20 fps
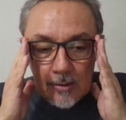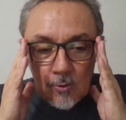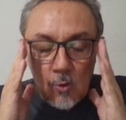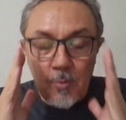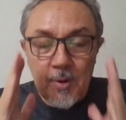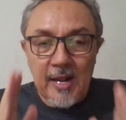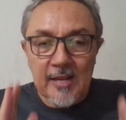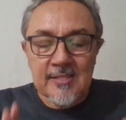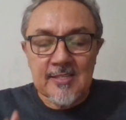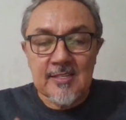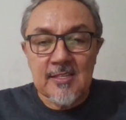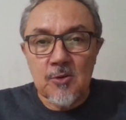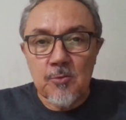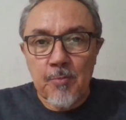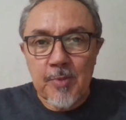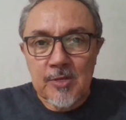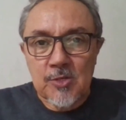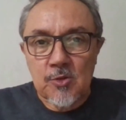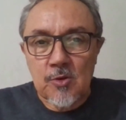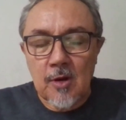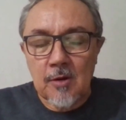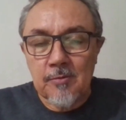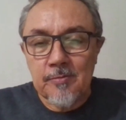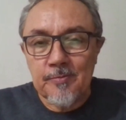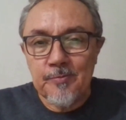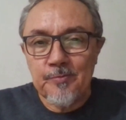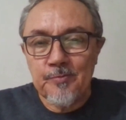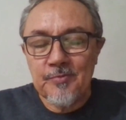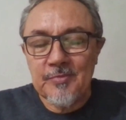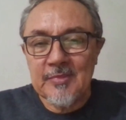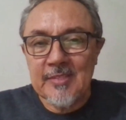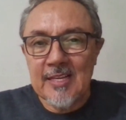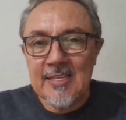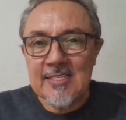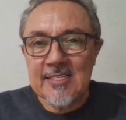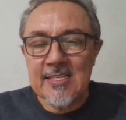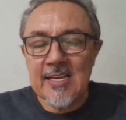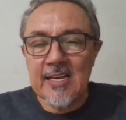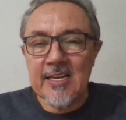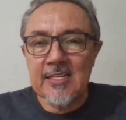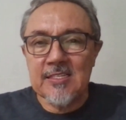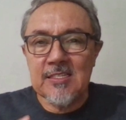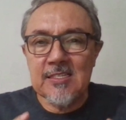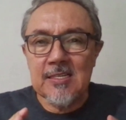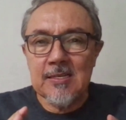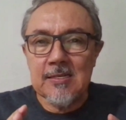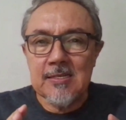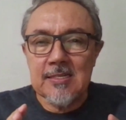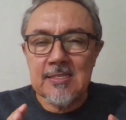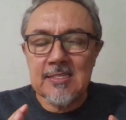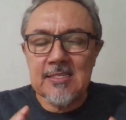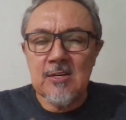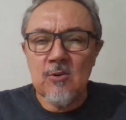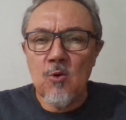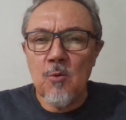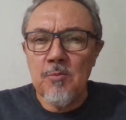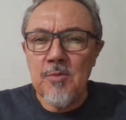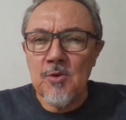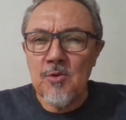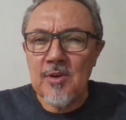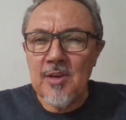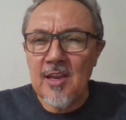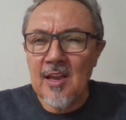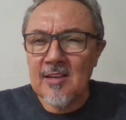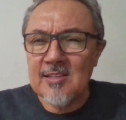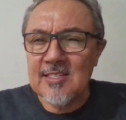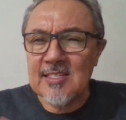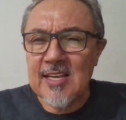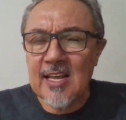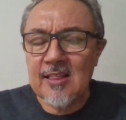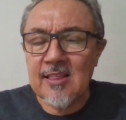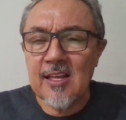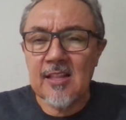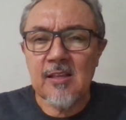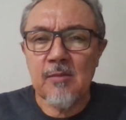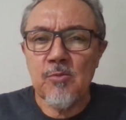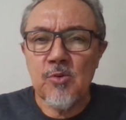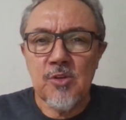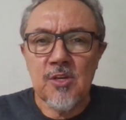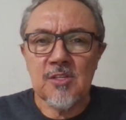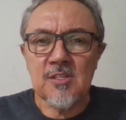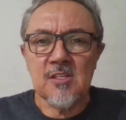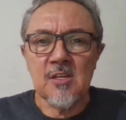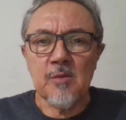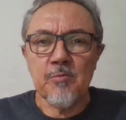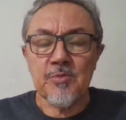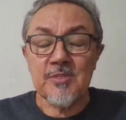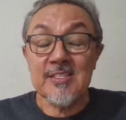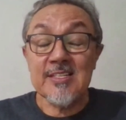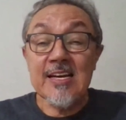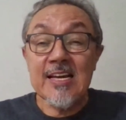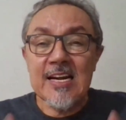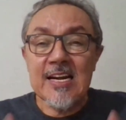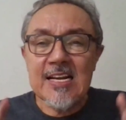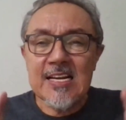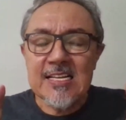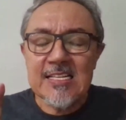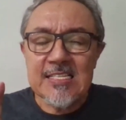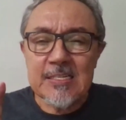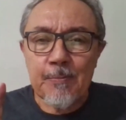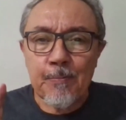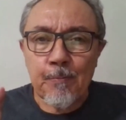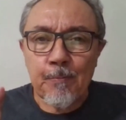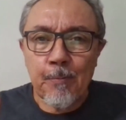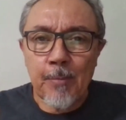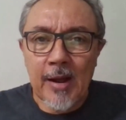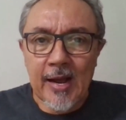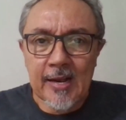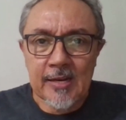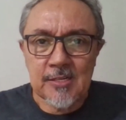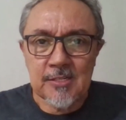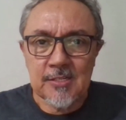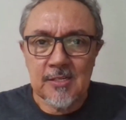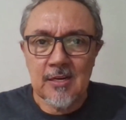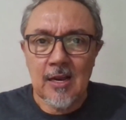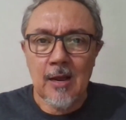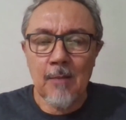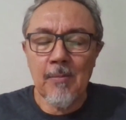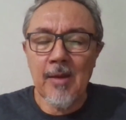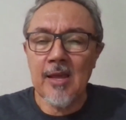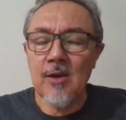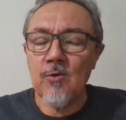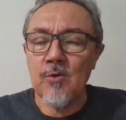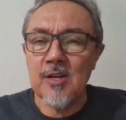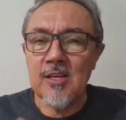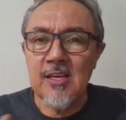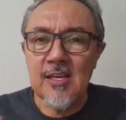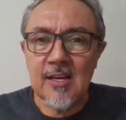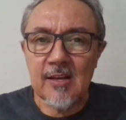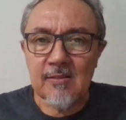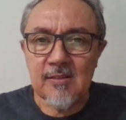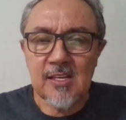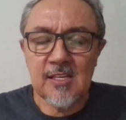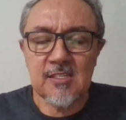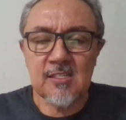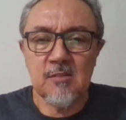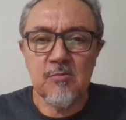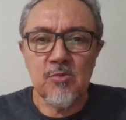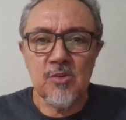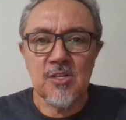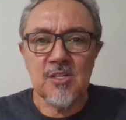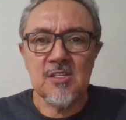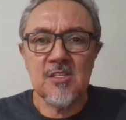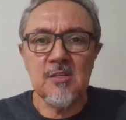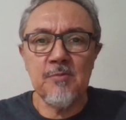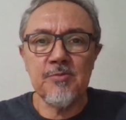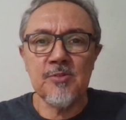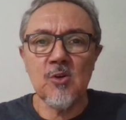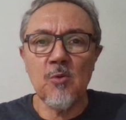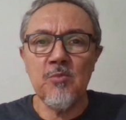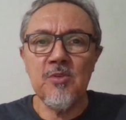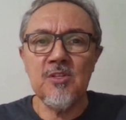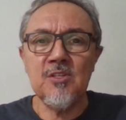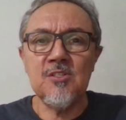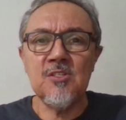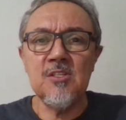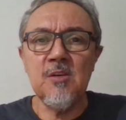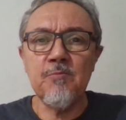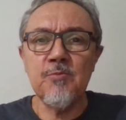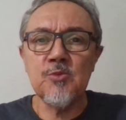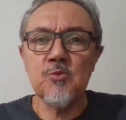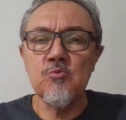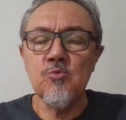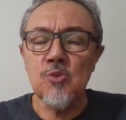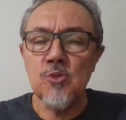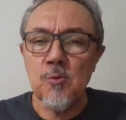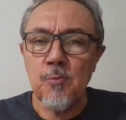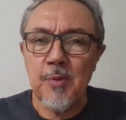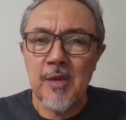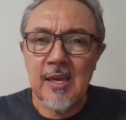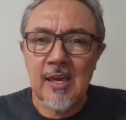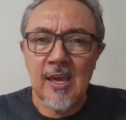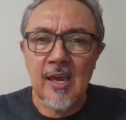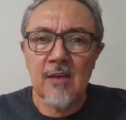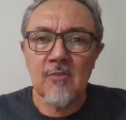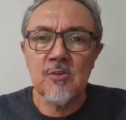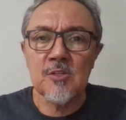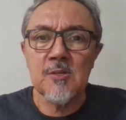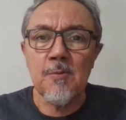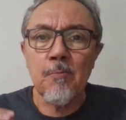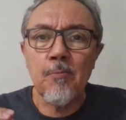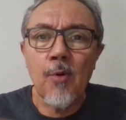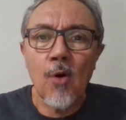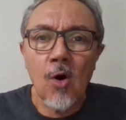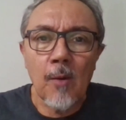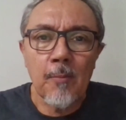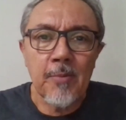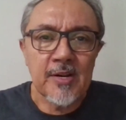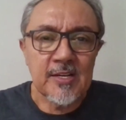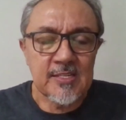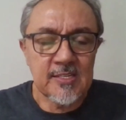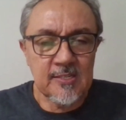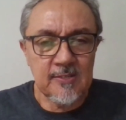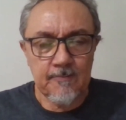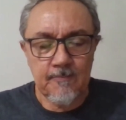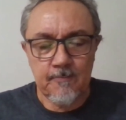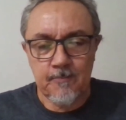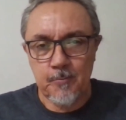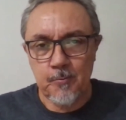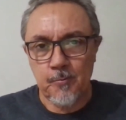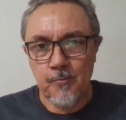O Brasil, pessoal, tem cerca de 5.570 municípios. Grande parte, a maioria desses municípios são municípios muito pequenos e pobres.